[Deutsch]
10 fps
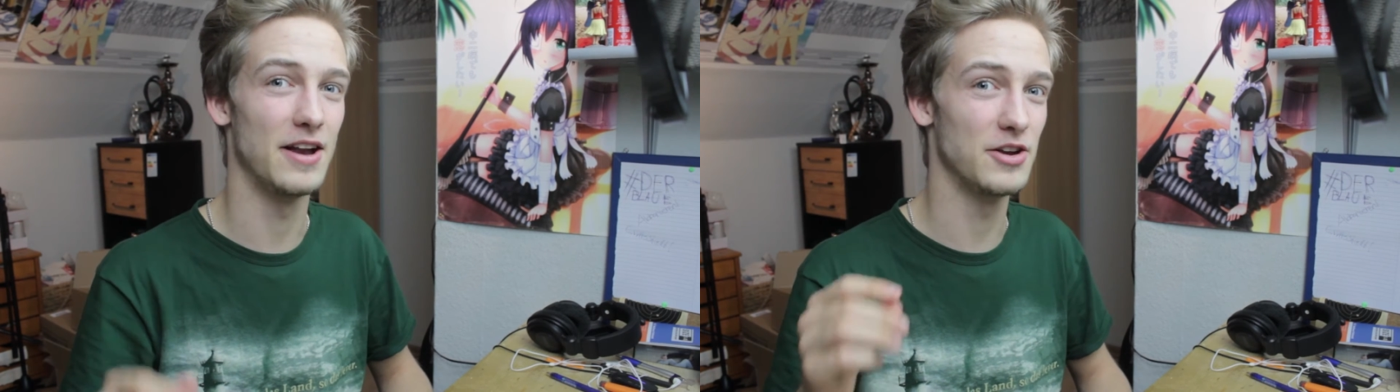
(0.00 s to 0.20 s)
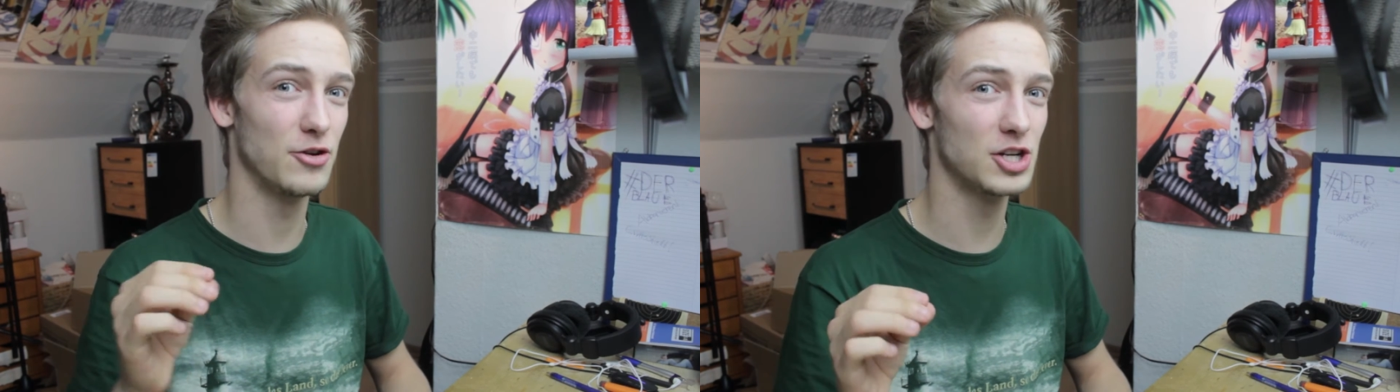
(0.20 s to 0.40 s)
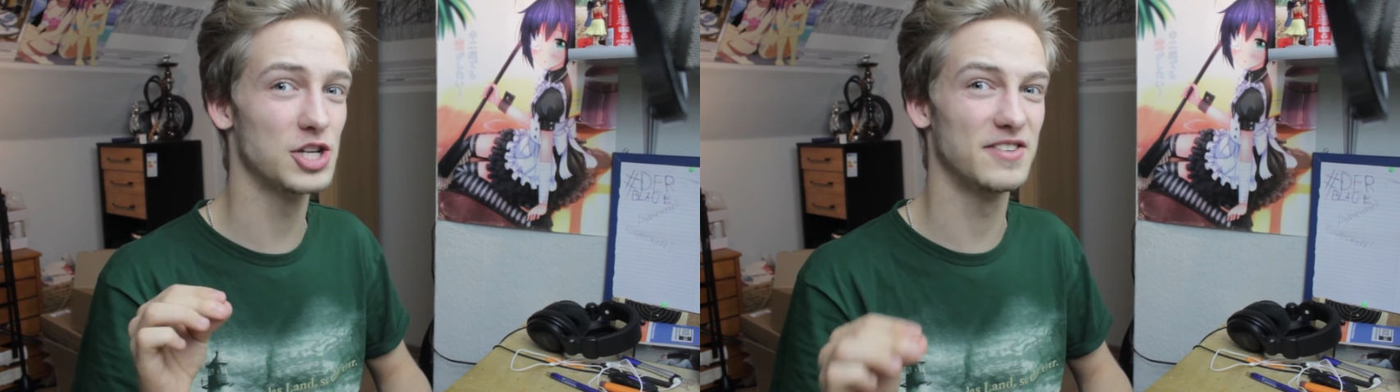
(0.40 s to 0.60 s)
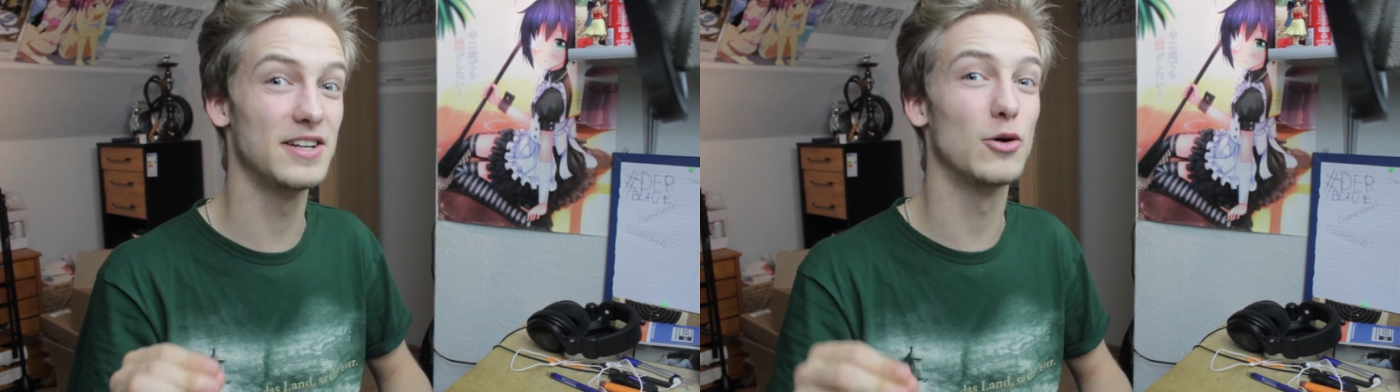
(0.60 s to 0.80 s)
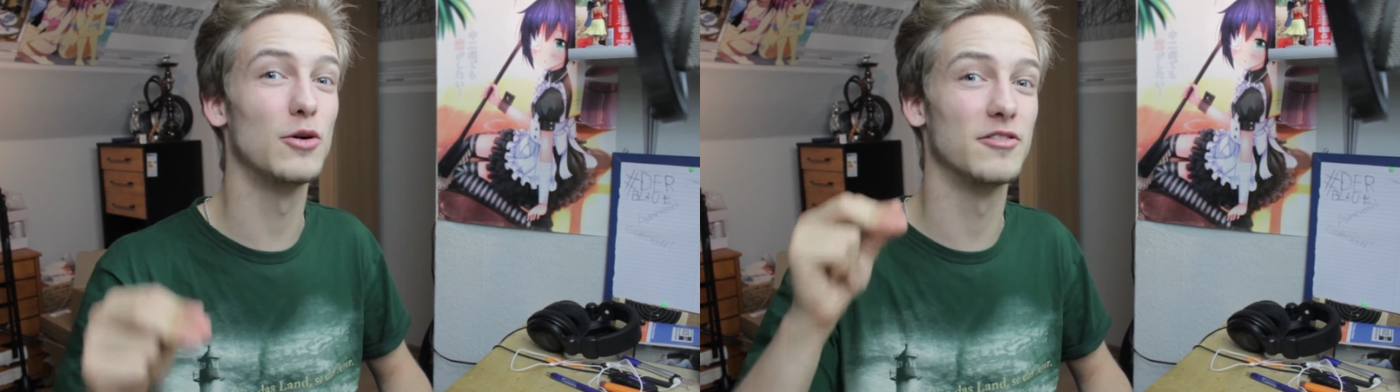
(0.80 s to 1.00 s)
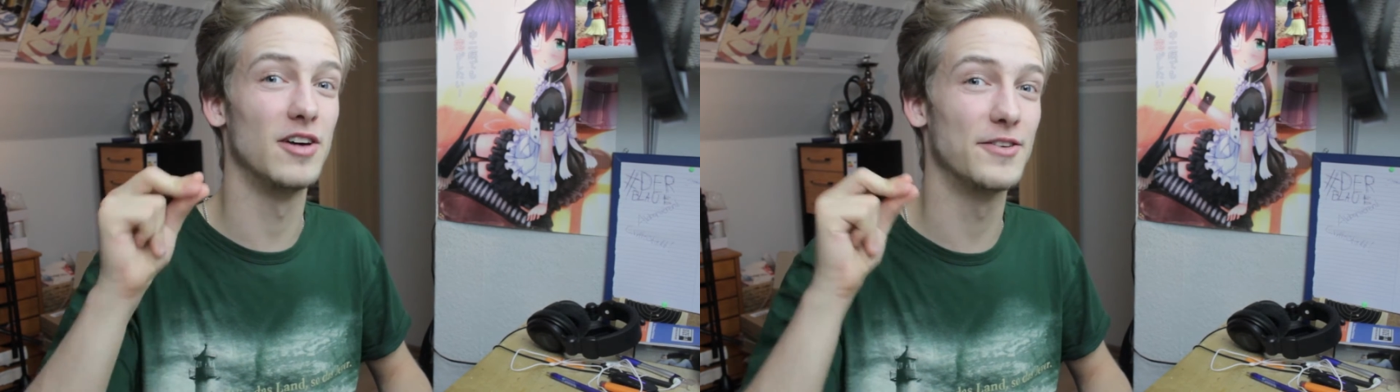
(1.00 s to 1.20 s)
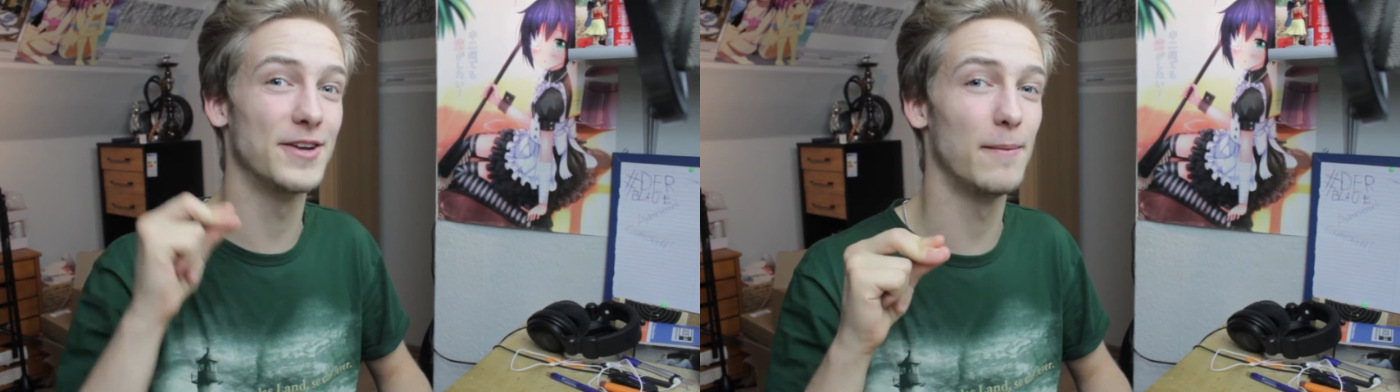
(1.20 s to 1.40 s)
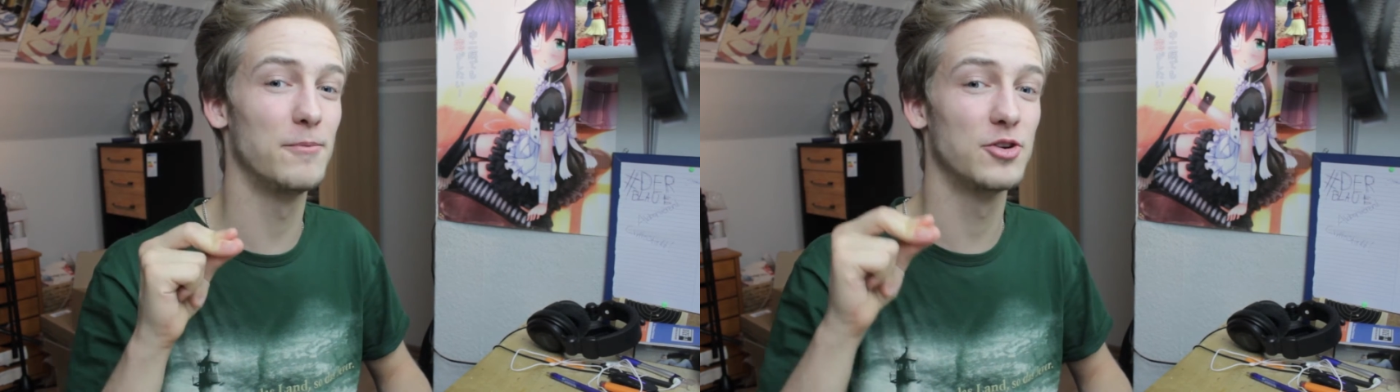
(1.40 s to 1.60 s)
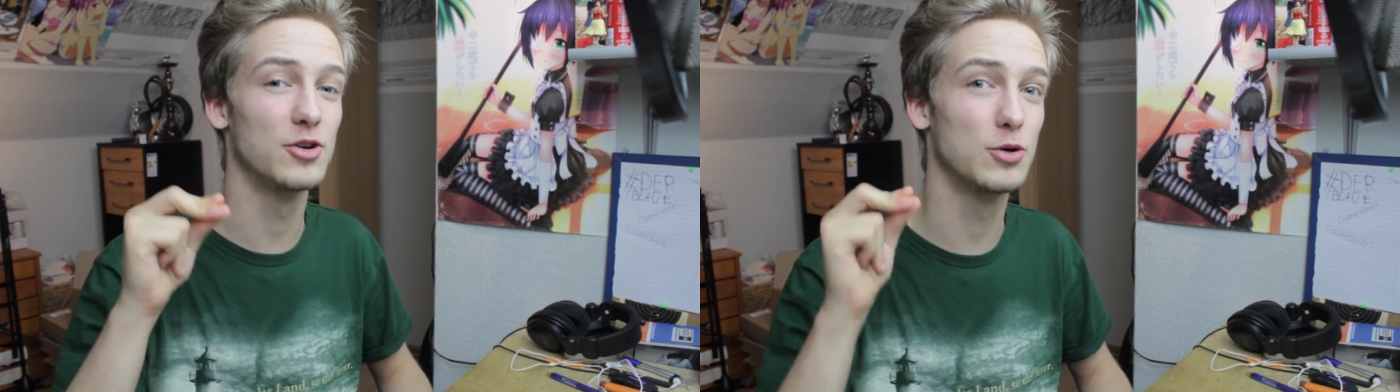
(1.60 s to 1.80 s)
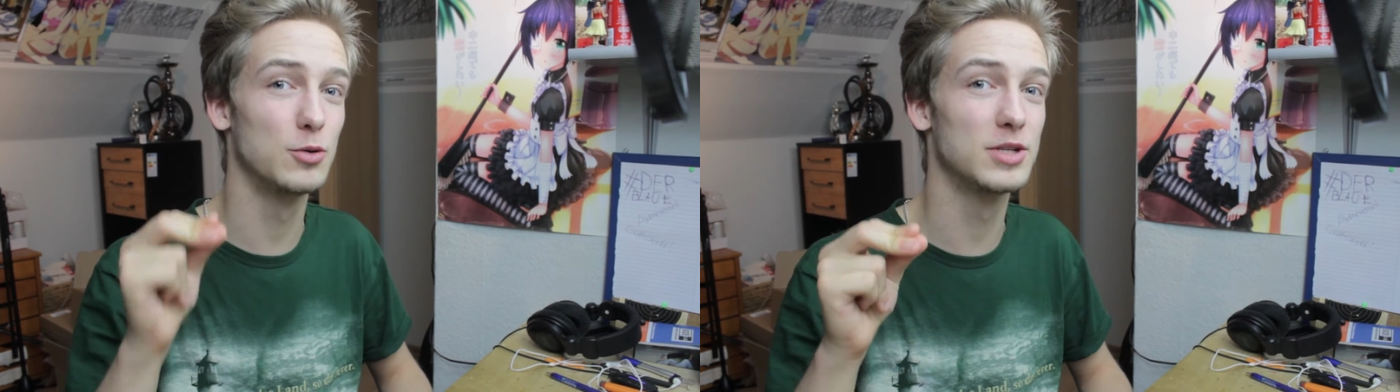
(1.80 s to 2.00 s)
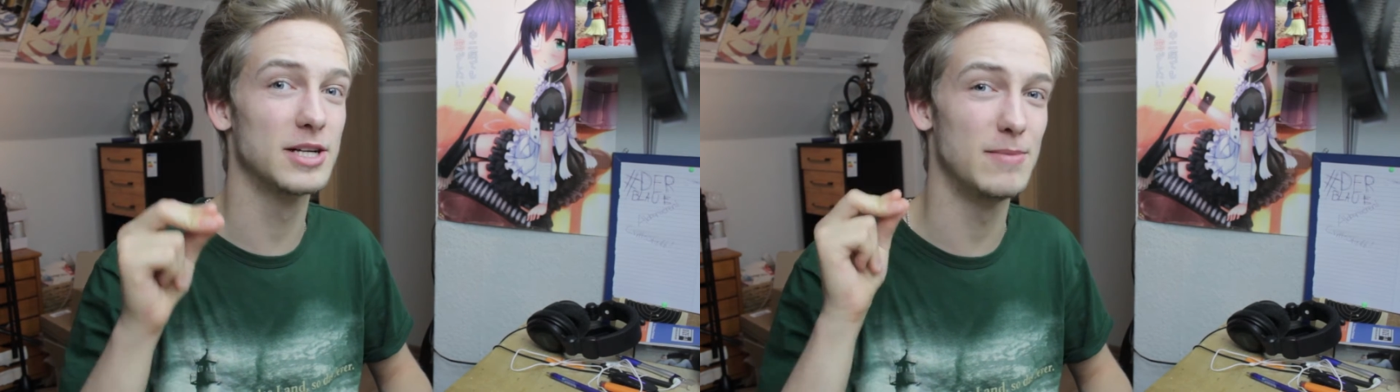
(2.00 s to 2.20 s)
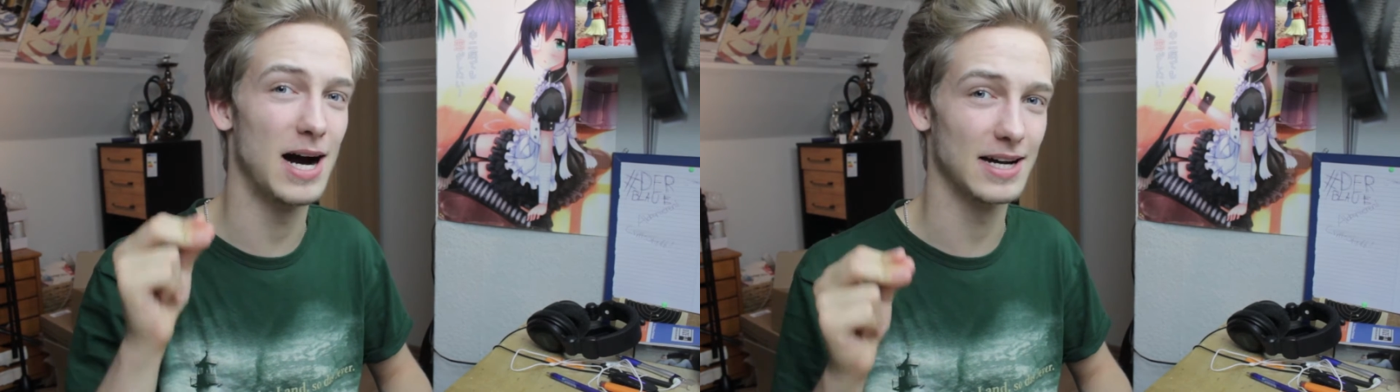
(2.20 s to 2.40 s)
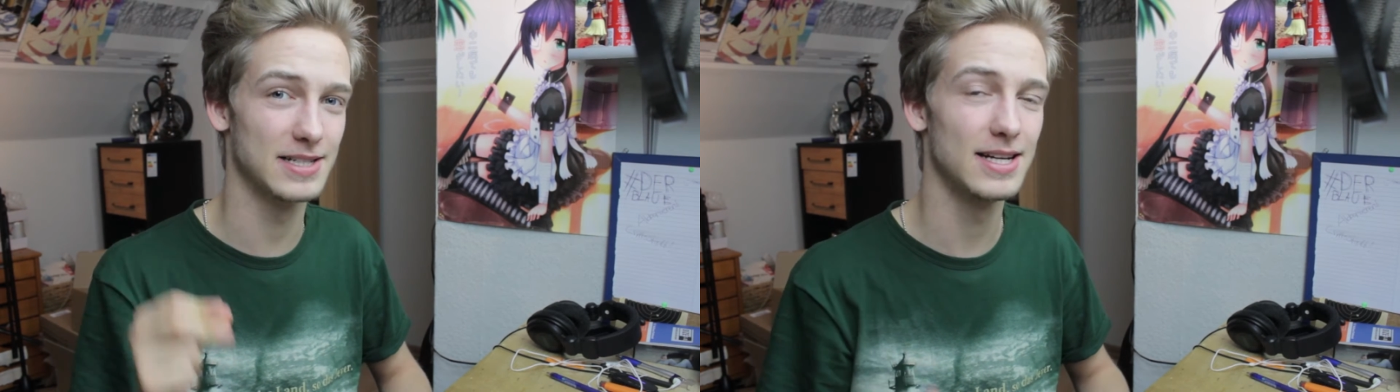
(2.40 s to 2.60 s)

die deutsche Synchro ist verdammt gut gemacht.